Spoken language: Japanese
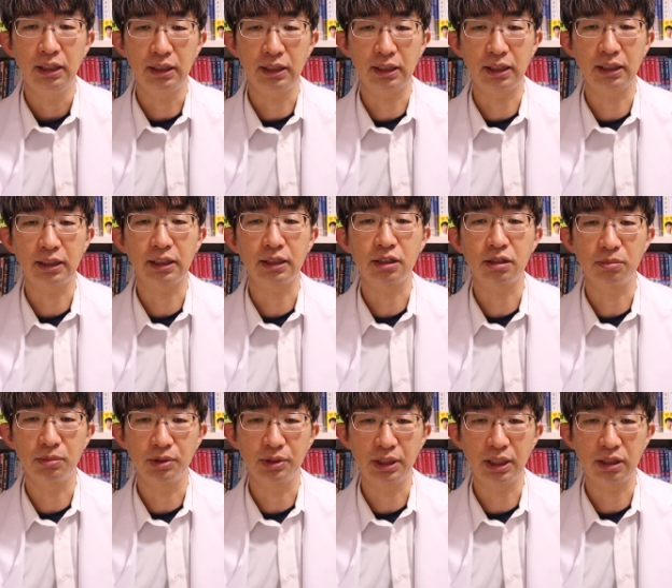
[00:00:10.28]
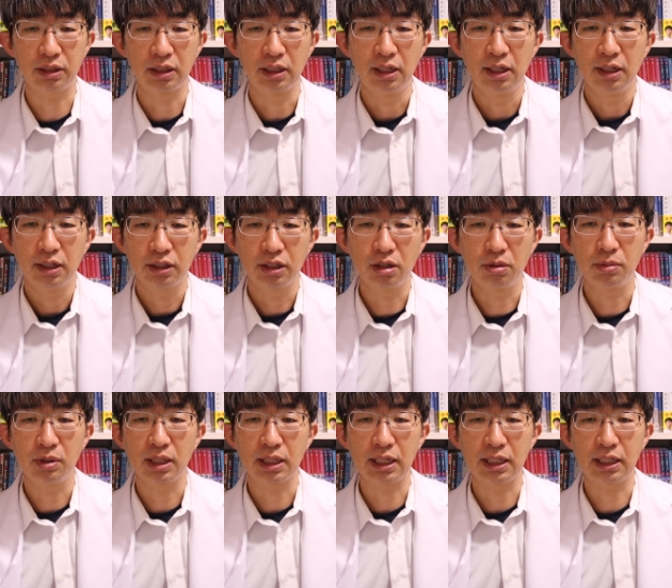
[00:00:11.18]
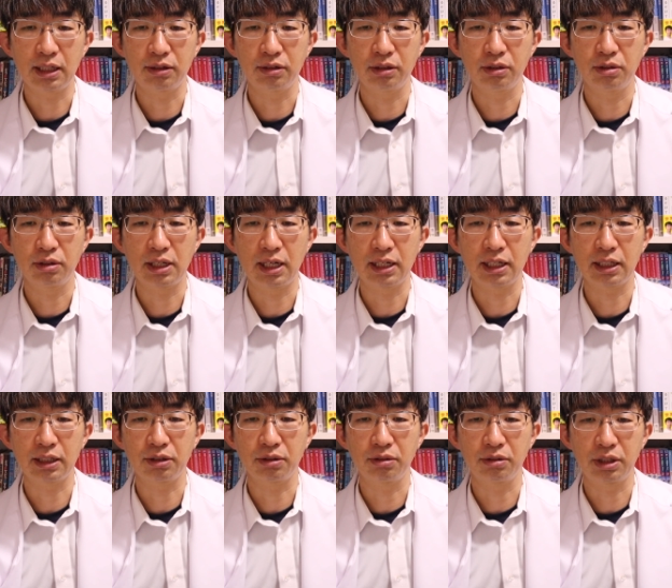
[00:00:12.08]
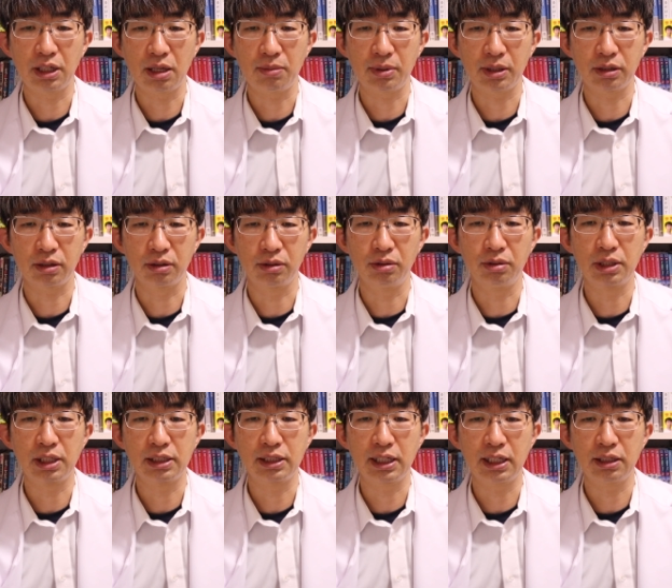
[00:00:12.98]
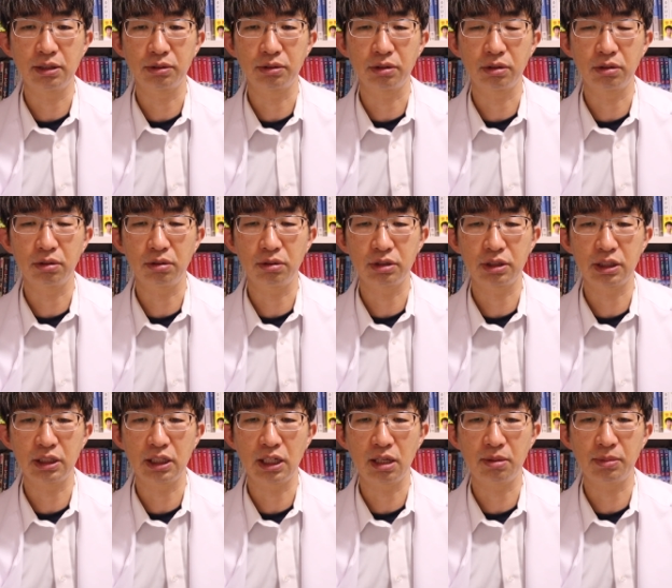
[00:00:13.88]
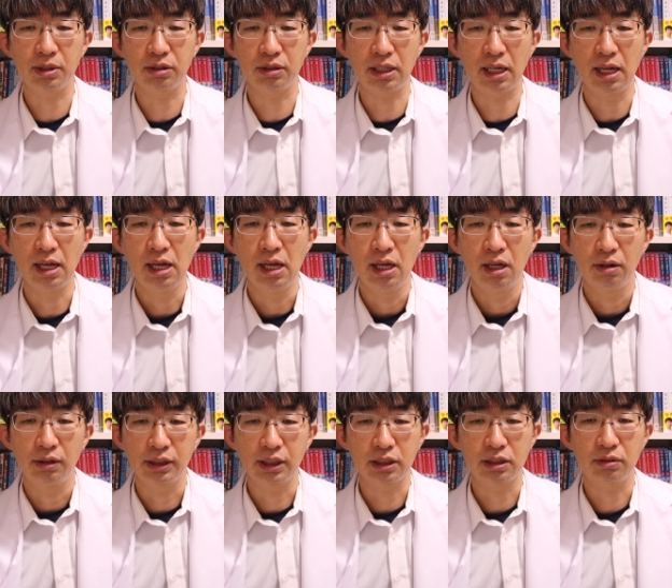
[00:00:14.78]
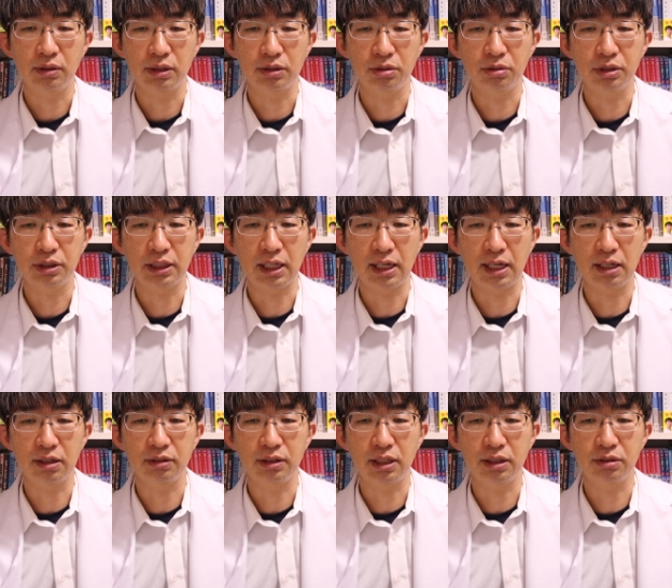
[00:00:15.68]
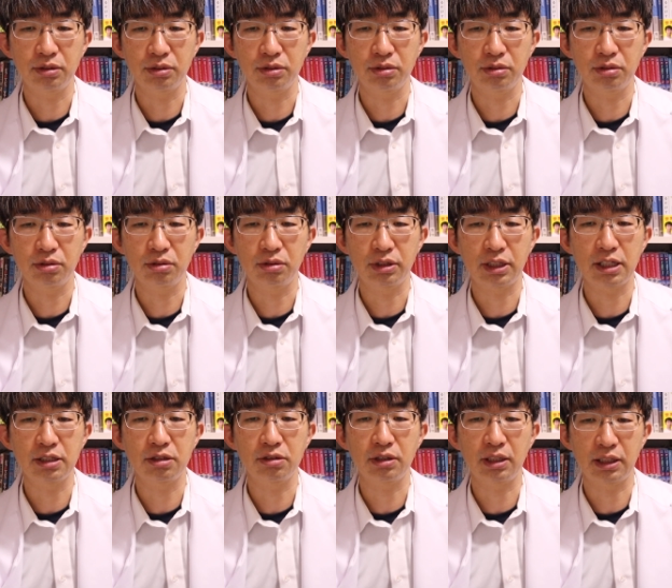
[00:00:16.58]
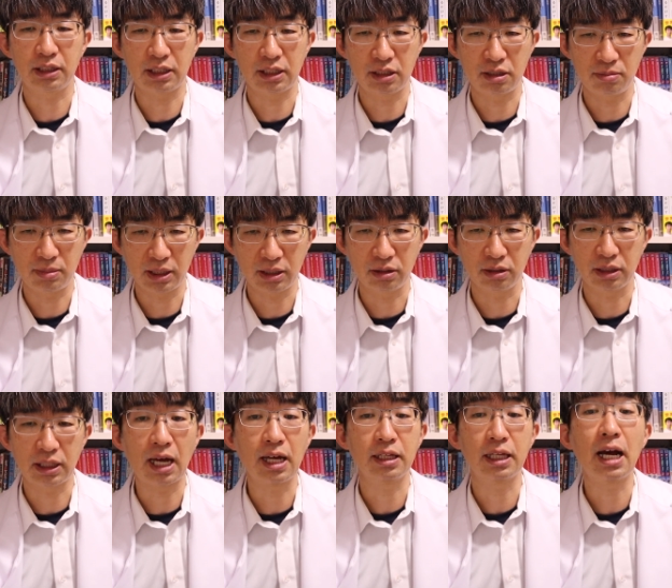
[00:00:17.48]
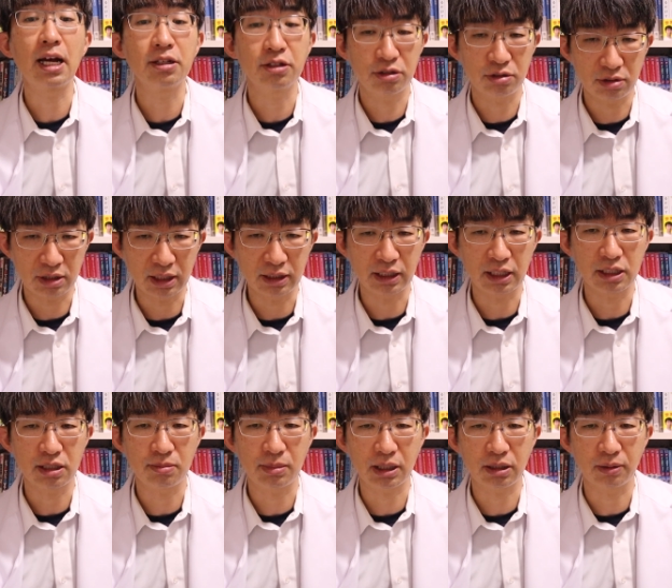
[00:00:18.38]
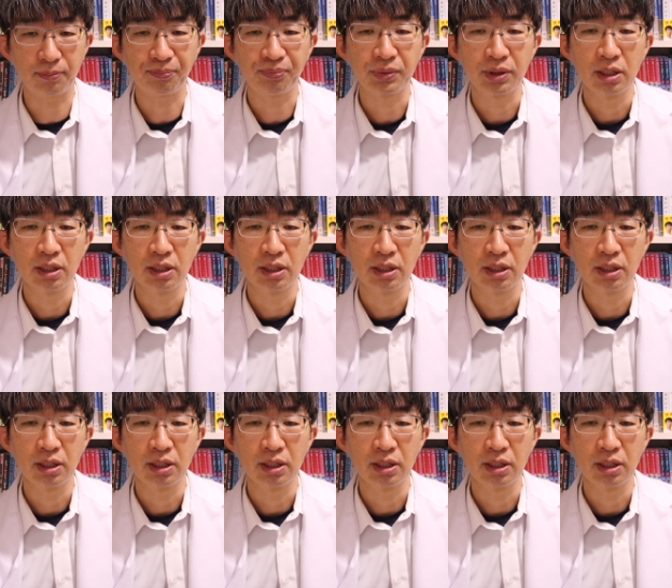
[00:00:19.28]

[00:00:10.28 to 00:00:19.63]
いただいた質問です。今日もわかりやすい動画ありがとうございます。動画の内容と少し違いますが、私は消費者白内障手術後3週間経ちます3。3週間経ちます。